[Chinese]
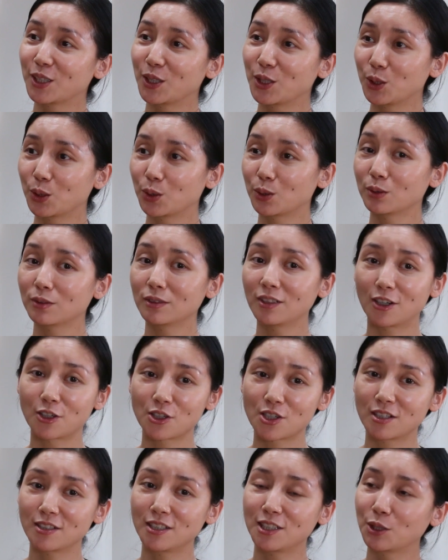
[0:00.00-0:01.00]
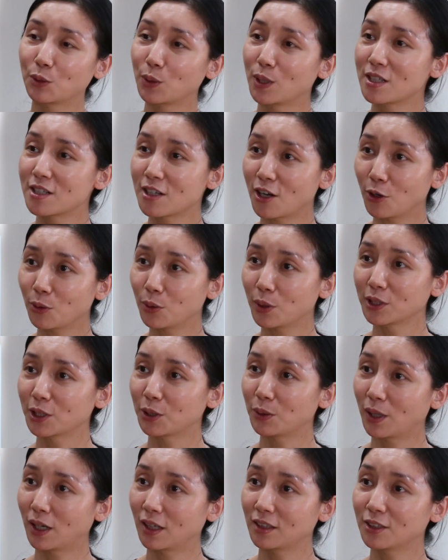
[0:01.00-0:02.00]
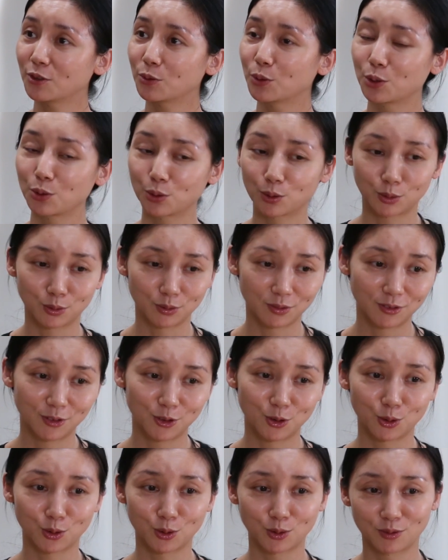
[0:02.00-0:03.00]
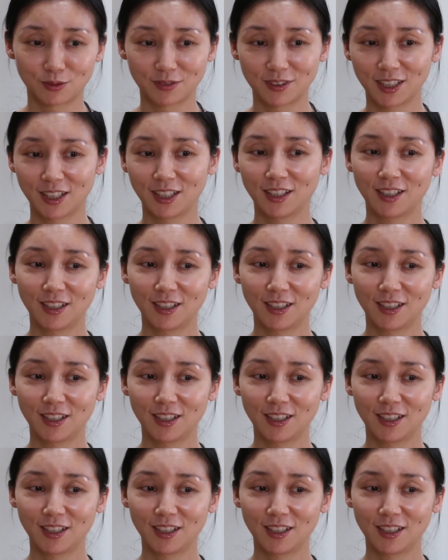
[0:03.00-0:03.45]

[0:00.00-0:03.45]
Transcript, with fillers: 个有老师喜欢招我的话，那我就就。”